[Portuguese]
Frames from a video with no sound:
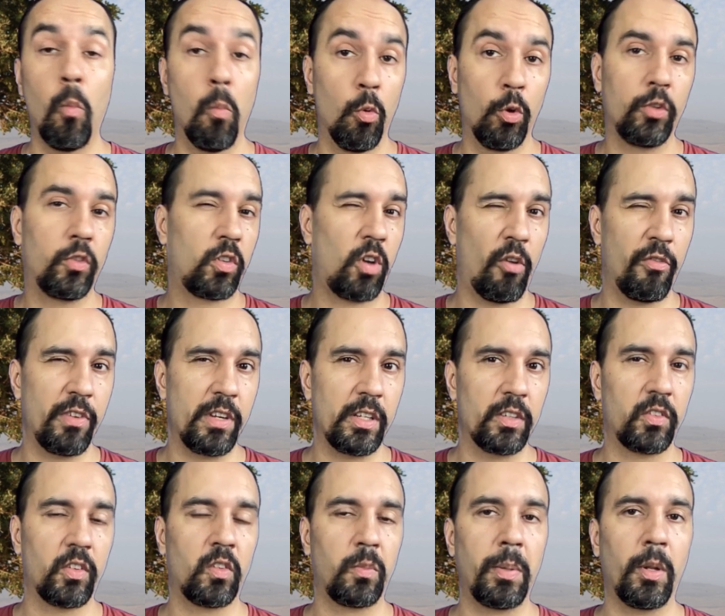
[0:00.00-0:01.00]
ou muitos
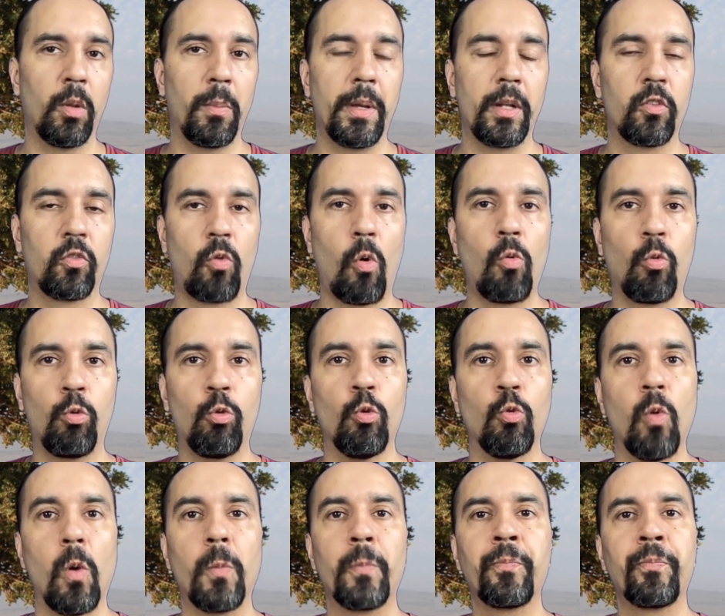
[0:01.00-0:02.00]
calvinistas pelo menos
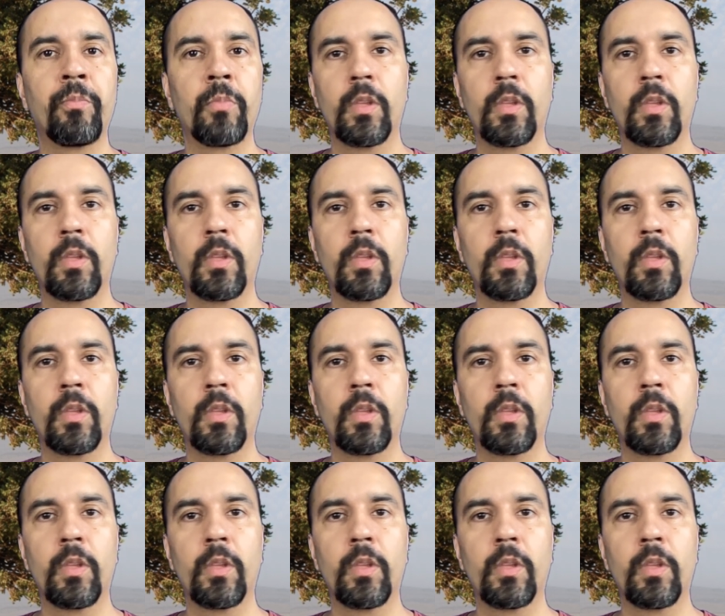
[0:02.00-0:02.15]
concluam,